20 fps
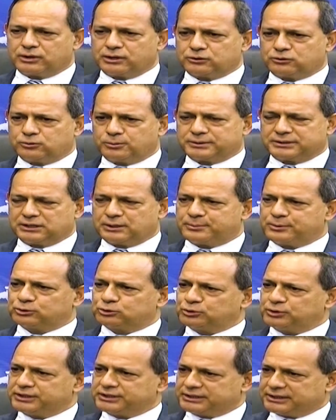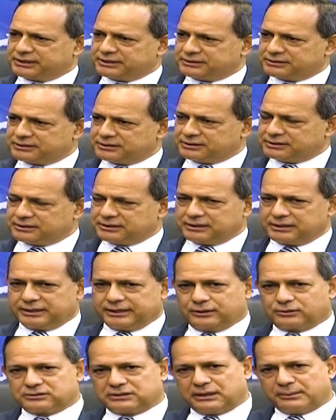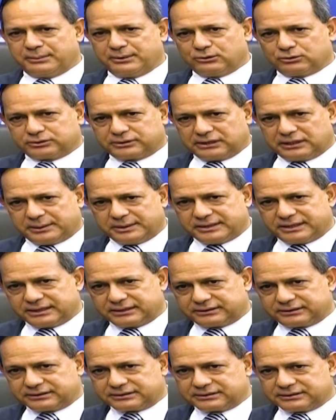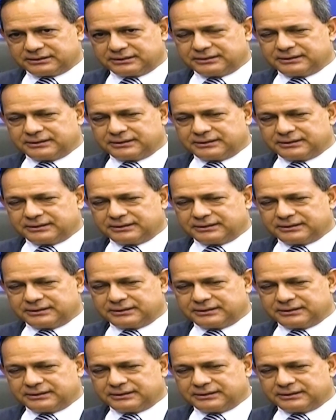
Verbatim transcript: que tú me das la oportunidad, amigos televidentes,